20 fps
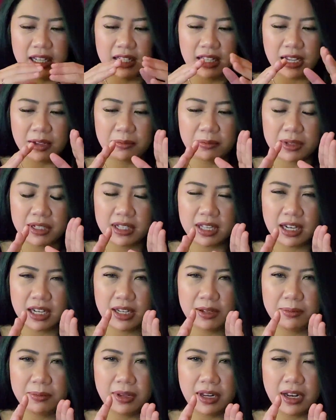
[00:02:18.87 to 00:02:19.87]
Yang bisa
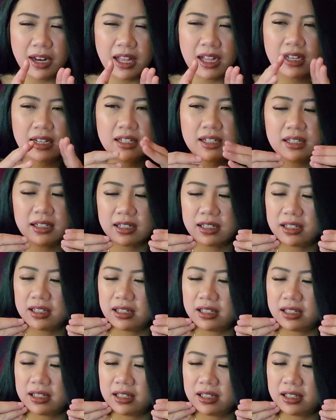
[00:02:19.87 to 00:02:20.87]
dibilang
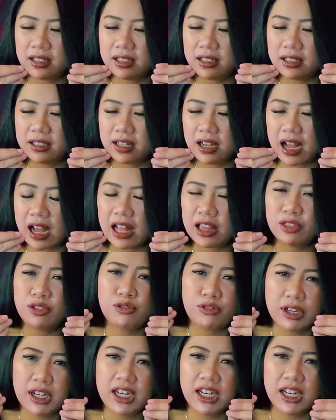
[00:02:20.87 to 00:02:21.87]
uh,
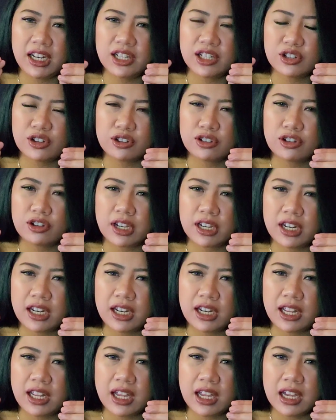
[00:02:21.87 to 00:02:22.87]
hantu ini nih, sosok
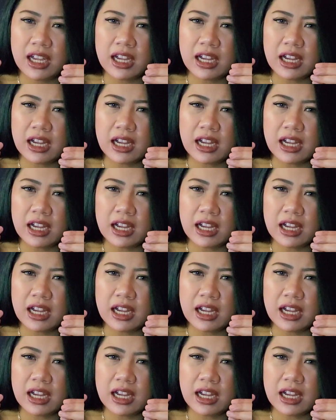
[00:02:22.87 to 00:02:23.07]
ini nih